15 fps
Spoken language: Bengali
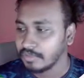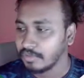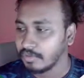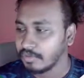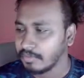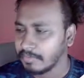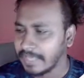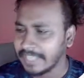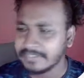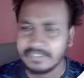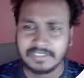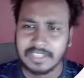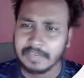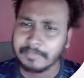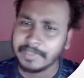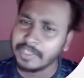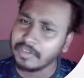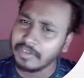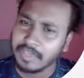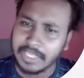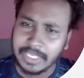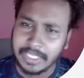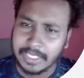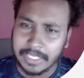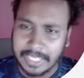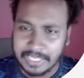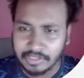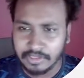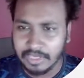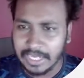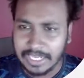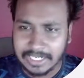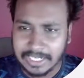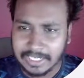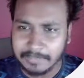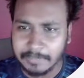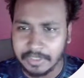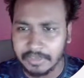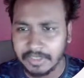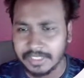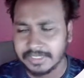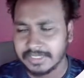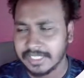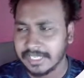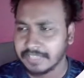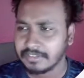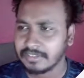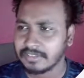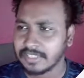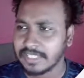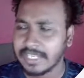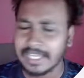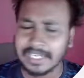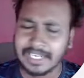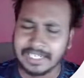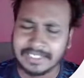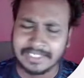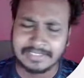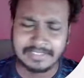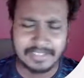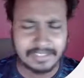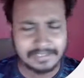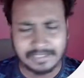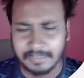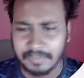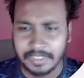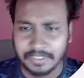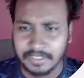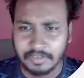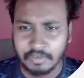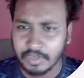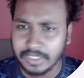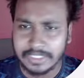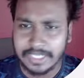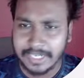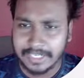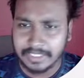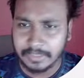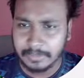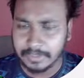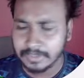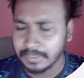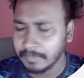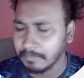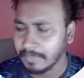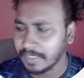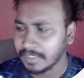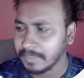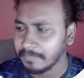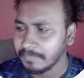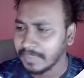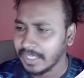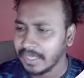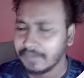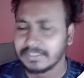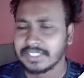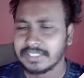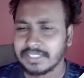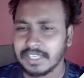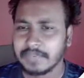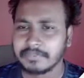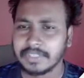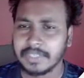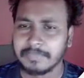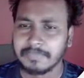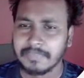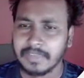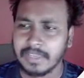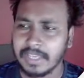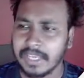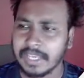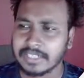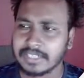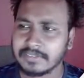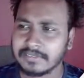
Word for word: তো অ্যাজ ইউজুয়াল ভিডিও হলে এত লাখ লাখ ভিডিও আছে এত লাখ লাখ ডিজাইন আছে আমি একটা করে দেখাইতে পারতাম বাট আমি চাচ্ছিলাম যে একটা